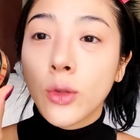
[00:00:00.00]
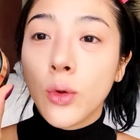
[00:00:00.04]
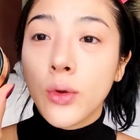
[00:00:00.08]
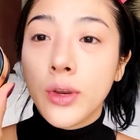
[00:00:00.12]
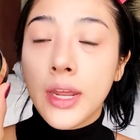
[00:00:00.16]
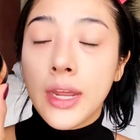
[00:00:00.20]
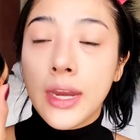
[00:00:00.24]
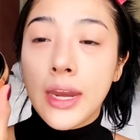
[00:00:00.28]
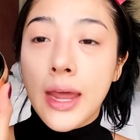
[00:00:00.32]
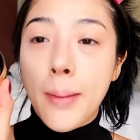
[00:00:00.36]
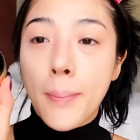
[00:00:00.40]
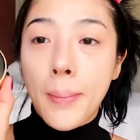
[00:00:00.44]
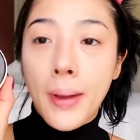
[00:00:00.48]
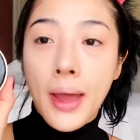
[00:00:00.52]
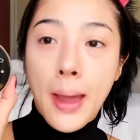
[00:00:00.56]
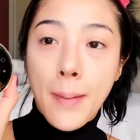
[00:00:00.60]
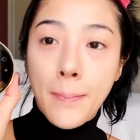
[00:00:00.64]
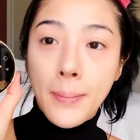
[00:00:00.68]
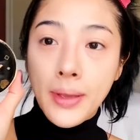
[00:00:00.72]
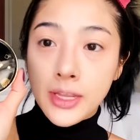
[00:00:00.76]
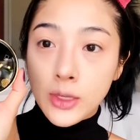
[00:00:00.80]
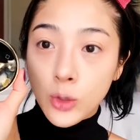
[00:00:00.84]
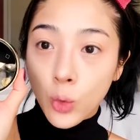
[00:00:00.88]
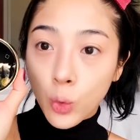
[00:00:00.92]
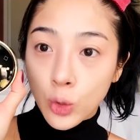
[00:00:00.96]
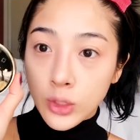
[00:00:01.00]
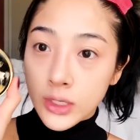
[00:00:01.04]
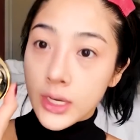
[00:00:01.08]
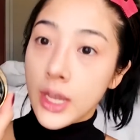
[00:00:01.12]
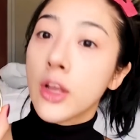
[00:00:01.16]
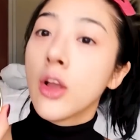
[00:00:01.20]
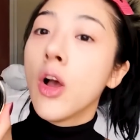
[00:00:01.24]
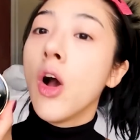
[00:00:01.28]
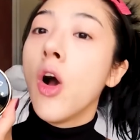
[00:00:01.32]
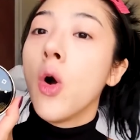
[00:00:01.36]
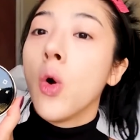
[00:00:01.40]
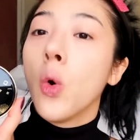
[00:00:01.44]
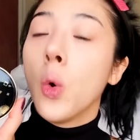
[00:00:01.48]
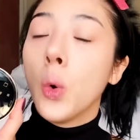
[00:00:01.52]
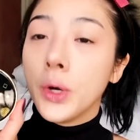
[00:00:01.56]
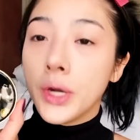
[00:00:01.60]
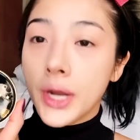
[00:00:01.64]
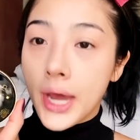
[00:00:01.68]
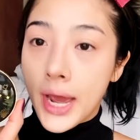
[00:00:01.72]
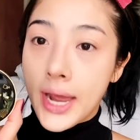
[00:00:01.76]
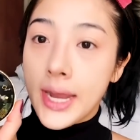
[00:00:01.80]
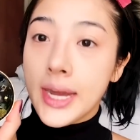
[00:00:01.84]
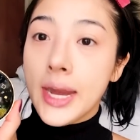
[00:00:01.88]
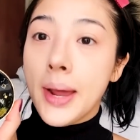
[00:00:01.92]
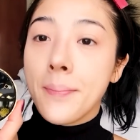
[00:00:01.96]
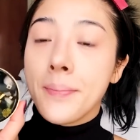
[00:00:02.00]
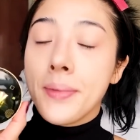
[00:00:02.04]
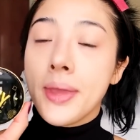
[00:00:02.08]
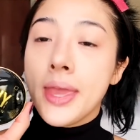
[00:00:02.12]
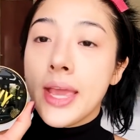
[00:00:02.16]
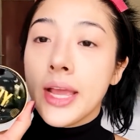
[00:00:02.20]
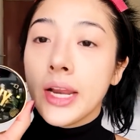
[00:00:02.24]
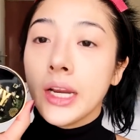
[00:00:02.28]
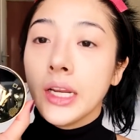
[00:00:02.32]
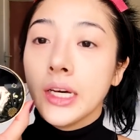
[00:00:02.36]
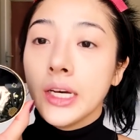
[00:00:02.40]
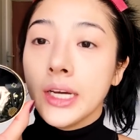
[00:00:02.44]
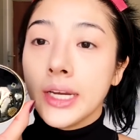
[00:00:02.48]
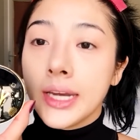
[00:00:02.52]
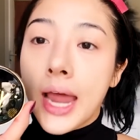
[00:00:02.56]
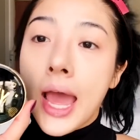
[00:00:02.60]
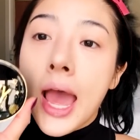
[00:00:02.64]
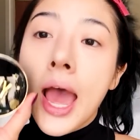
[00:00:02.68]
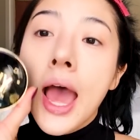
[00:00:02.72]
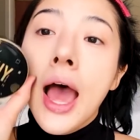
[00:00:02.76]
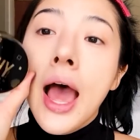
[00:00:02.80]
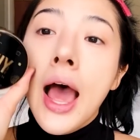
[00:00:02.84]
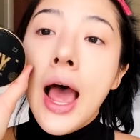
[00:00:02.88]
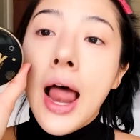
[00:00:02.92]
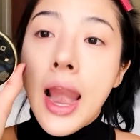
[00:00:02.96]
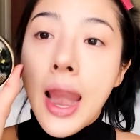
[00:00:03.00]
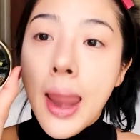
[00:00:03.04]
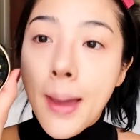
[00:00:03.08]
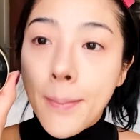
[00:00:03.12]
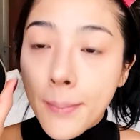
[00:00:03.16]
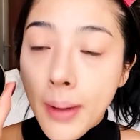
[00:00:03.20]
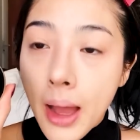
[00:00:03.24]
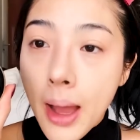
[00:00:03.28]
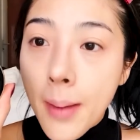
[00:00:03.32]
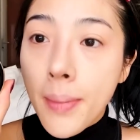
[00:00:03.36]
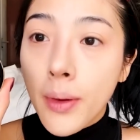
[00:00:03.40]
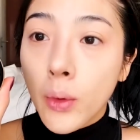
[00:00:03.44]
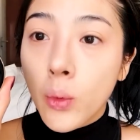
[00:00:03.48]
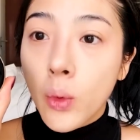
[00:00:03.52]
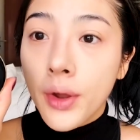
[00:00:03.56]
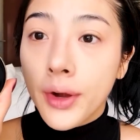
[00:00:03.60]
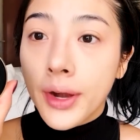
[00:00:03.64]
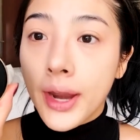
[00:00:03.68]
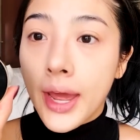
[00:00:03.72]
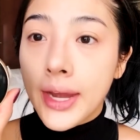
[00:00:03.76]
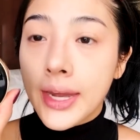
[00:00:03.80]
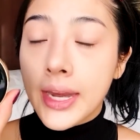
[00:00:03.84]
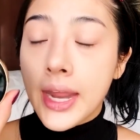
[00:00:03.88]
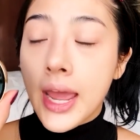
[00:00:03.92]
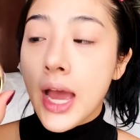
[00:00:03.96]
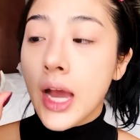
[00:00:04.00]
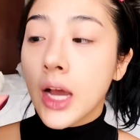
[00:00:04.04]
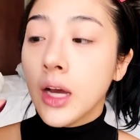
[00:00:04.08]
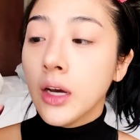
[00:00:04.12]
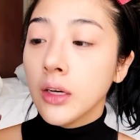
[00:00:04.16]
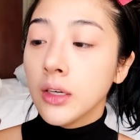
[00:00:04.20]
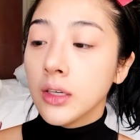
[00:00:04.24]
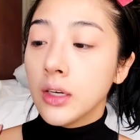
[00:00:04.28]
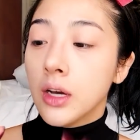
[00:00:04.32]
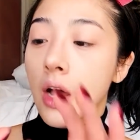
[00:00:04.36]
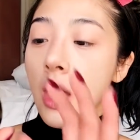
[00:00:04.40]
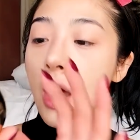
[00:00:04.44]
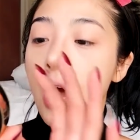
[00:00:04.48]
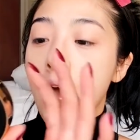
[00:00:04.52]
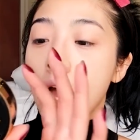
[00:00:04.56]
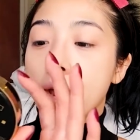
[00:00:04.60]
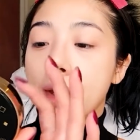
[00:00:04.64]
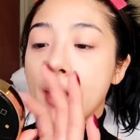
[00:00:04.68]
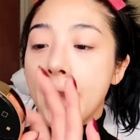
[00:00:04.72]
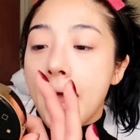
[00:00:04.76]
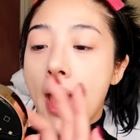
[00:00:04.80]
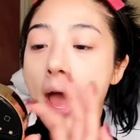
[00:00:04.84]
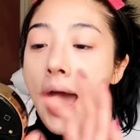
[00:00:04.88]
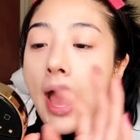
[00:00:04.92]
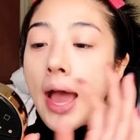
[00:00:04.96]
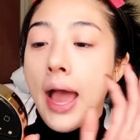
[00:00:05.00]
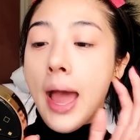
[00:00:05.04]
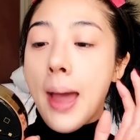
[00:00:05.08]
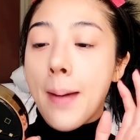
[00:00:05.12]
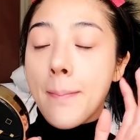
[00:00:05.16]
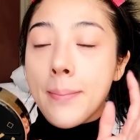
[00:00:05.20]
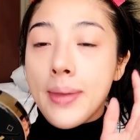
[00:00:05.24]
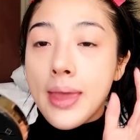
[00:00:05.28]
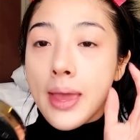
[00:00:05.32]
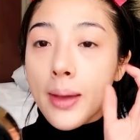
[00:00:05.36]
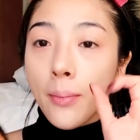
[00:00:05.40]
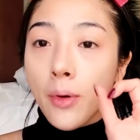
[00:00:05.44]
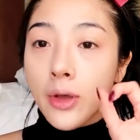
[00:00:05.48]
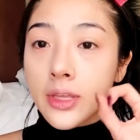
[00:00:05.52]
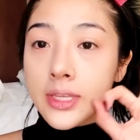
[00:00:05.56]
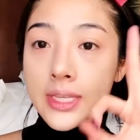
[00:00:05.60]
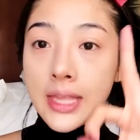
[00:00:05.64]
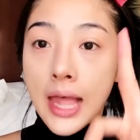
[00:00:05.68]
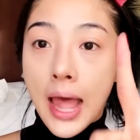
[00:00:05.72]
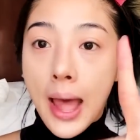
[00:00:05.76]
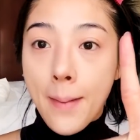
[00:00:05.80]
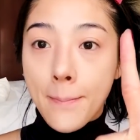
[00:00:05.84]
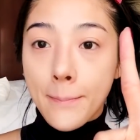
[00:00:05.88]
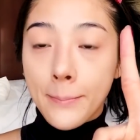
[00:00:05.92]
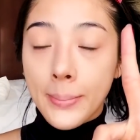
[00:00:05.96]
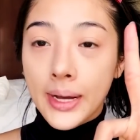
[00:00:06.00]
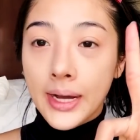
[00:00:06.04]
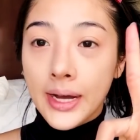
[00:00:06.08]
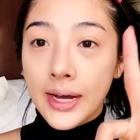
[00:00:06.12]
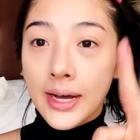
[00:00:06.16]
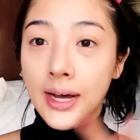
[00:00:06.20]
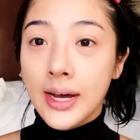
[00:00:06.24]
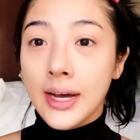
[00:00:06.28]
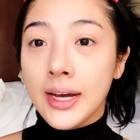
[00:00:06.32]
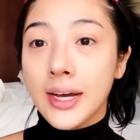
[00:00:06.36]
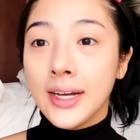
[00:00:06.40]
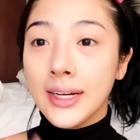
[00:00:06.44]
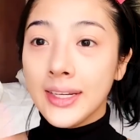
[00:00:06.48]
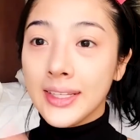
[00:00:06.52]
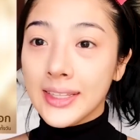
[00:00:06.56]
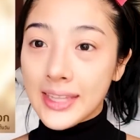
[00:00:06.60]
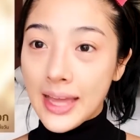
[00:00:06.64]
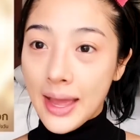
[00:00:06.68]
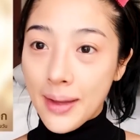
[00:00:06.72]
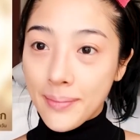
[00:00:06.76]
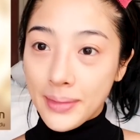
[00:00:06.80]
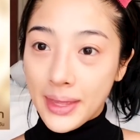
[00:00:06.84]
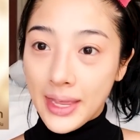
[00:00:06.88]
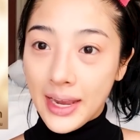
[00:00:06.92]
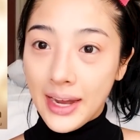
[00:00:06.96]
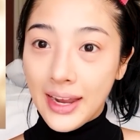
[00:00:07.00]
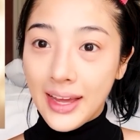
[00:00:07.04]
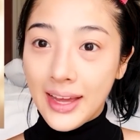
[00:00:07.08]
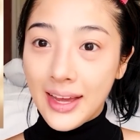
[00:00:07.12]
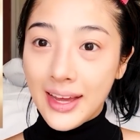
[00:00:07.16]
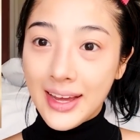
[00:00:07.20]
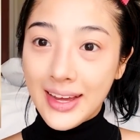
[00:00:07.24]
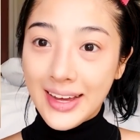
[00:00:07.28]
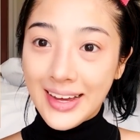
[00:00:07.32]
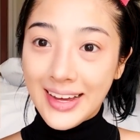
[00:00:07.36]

ย ตัวนี้นะคะเป็นคูชั่นของคนไทยทำเองเลยนะและมากไปกว่านั้นเนี่ยคือนางอ่ะมีทั้งหมดสามเบอร์ขึ้นตามนี้เล